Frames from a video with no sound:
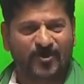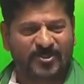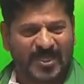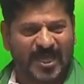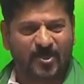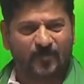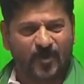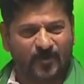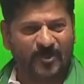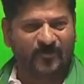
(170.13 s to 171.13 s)
మూడు మూడు సార్లు
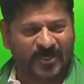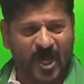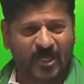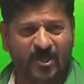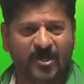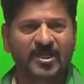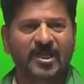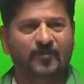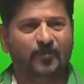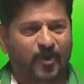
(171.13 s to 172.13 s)
భూములు పోయినోళ్ళు
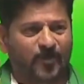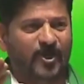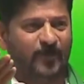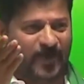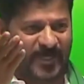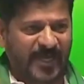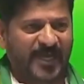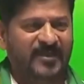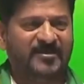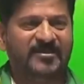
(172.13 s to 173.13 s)
భూములు
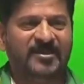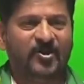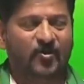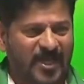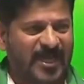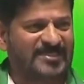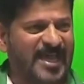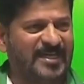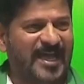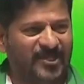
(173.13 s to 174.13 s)
పోయి
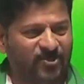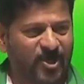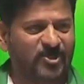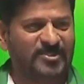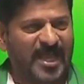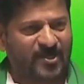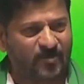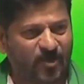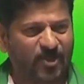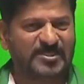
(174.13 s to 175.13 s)
ఒక్కసారి కాదు రెండు
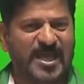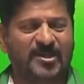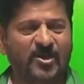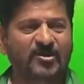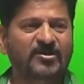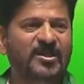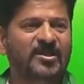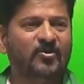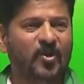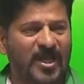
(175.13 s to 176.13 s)
సార్లు మూడు సార్లు
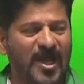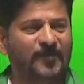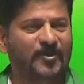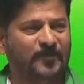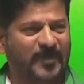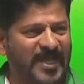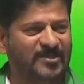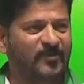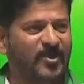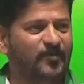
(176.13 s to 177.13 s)
కొల్లాపూర్
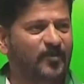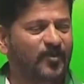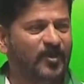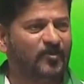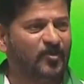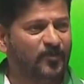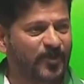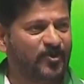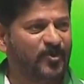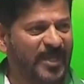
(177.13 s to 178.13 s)
ప్రాంతంలో భూములు
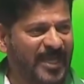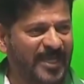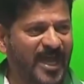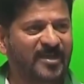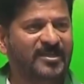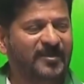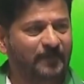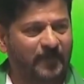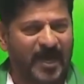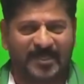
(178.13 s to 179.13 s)
ముంపు గురైన
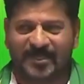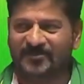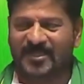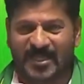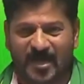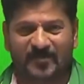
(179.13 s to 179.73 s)
బాధను